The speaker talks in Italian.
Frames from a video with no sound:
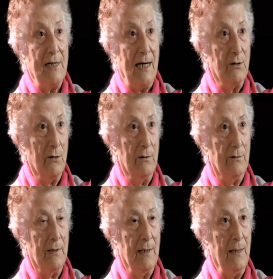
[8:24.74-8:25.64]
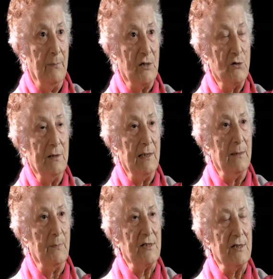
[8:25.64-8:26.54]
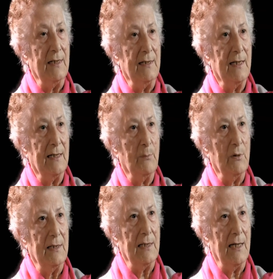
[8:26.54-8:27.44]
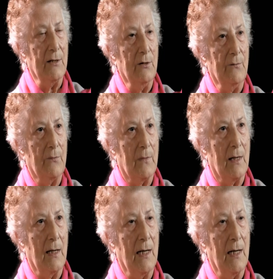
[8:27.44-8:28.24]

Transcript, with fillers: Lo Stato, nella persona del presidente napolitano,